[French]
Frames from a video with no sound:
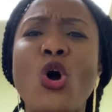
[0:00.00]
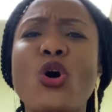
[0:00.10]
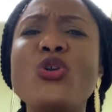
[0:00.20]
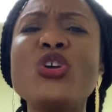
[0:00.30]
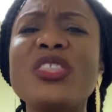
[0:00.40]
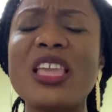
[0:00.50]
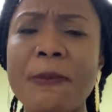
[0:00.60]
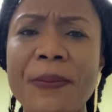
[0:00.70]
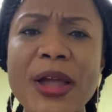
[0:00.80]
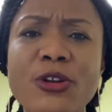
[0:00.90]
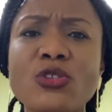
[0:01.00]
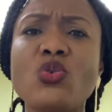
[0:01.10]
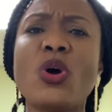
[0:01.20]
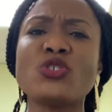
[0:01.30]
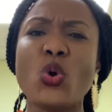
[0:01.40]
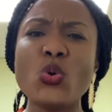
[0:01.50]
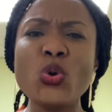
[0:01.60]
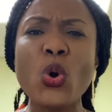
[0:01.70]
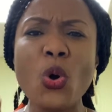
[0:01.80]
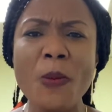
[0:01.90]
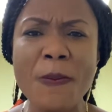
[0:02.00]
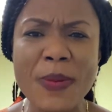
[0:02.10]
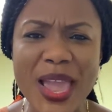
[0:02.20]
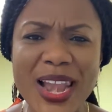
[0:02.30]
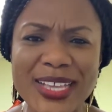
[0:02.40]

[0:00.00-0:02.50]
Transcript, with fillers: on ne tait pas notre louange, on lui remet